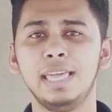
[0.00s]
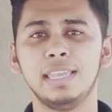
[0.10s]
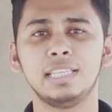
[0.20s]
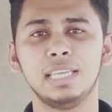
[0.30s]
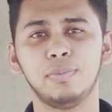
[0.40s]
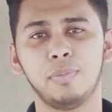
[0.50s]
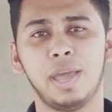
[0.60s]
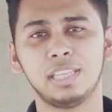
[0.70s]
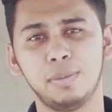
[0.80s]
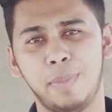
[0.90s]
ইংরেজি এবং
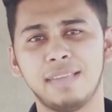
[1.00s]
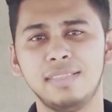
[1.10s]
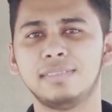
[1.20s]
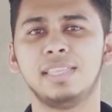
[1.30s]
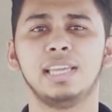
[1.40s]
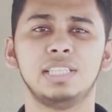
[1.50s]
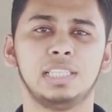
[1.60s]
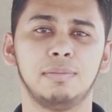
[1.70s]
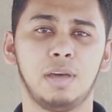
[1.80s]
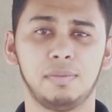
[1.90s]
ম্যাথের বেসিক থেকে
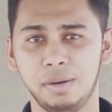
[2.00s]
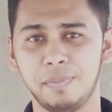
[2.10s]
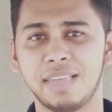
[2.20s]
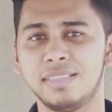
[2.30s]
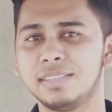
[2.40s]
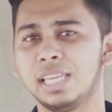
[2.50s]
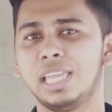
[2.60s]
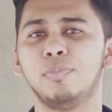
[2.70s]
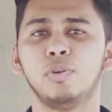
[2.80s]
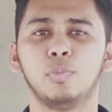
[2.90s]
শিখতে পারবেন বেসিক
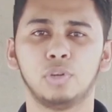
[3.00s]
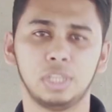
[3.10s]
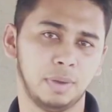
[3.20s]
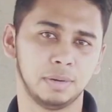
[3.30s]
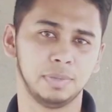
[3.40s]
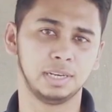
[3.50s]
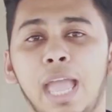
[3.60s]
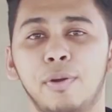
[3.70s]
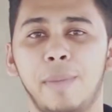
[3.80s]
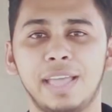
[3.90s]
থেকে ইম্প্রুভ করতে পারবেন
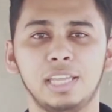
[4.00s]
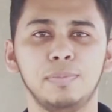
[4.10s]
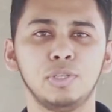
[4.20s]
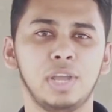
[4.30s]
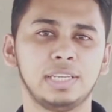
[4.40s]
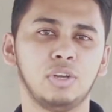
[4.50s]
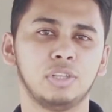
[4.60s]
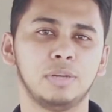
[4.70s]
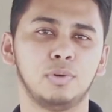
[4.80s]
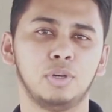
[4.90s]
এবং ম্যাথের বিষয়ে একটি
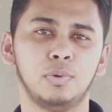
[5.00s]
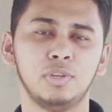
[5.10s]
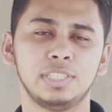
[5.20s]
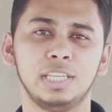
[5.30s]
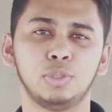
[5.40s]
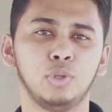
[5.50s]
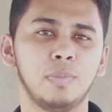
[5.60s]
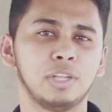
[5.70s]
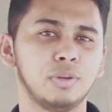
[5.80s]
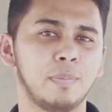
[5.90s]
কথা বলবো যে
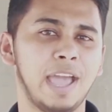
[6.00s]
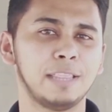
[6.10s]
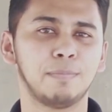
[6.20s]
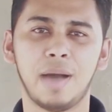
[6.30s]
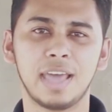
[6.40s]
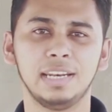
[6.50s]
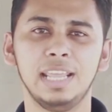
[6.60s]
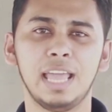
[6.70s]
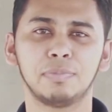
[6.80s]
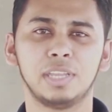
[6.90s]
শুধুমাত্র ম্যাথ
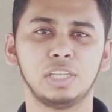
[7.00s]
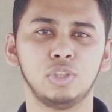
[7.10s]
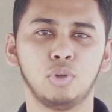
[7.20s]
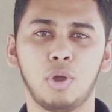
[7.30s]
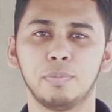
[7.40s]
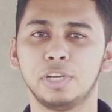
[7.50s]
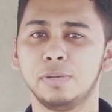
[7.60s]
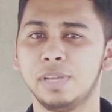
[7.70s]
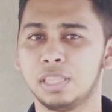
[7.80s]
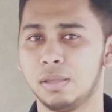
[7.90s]
পারলে আপনারা কিন্তু
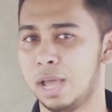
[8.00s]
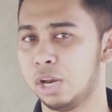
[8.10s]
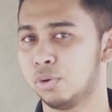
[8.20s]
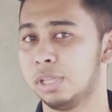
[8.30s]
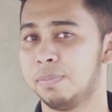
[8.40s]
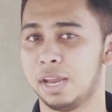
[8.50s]
কম্পিটিটিভ এক্সামে ভালো করতে